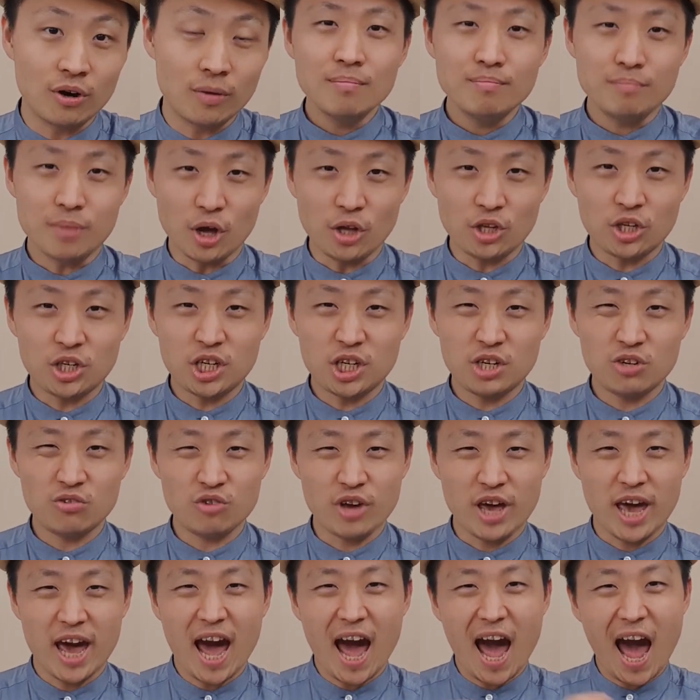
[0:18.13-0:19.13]
며칠 후에
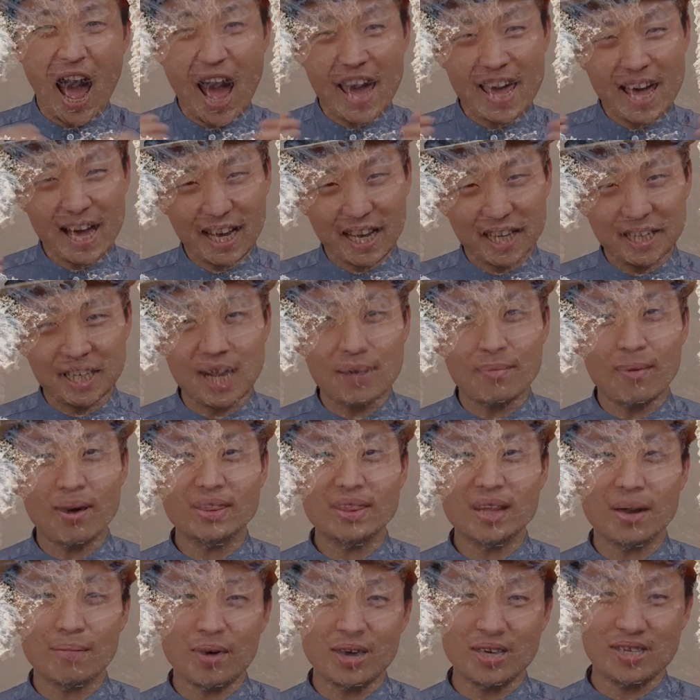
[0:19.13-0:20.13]
하얗게 재만
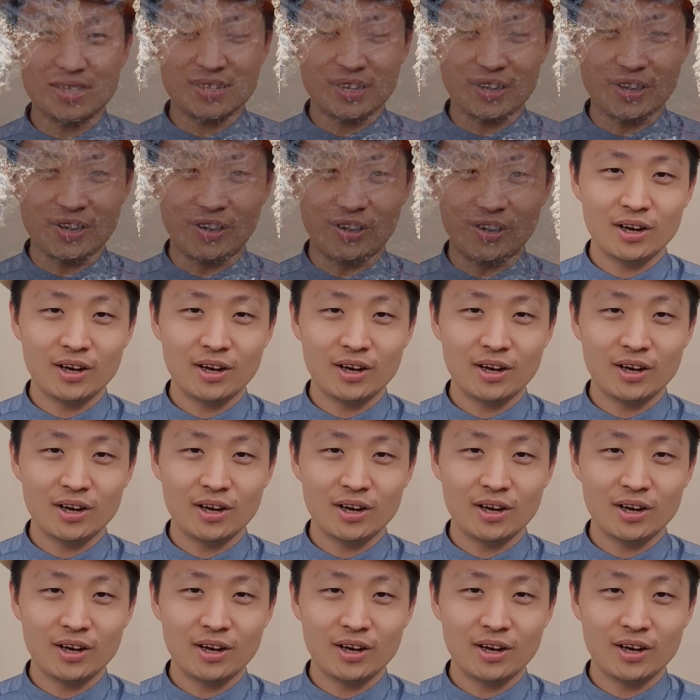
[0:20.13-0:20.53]
남아있어요.